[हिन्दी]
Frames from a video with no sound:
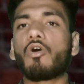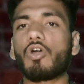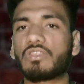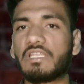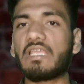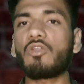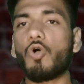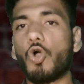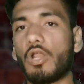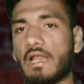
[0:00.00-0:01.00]
और दिन
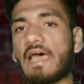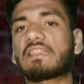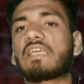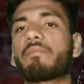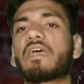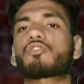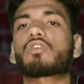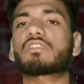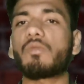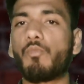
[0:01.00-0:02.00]
और रात का मैच
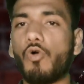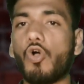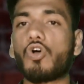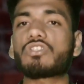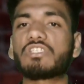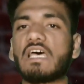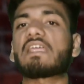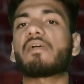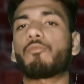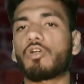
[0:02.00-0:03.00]
होने से बहुत
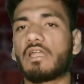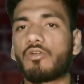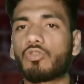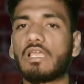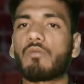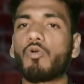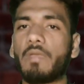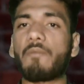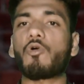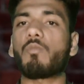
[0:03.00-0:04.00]
ज्यादा इंपॉर्टेंट होता है वो
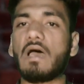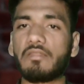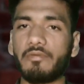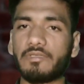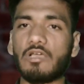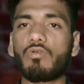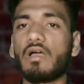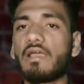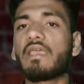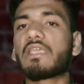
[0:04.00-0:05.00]
मैं आपको बाद में
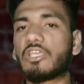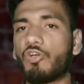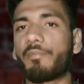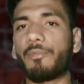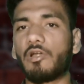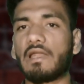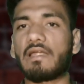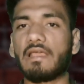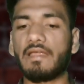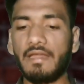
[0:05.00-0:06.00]
बताऊंगा क्यों
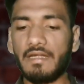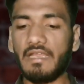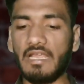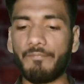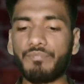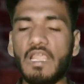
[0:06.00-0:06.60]
इंपॉर्टेंट है ठीक है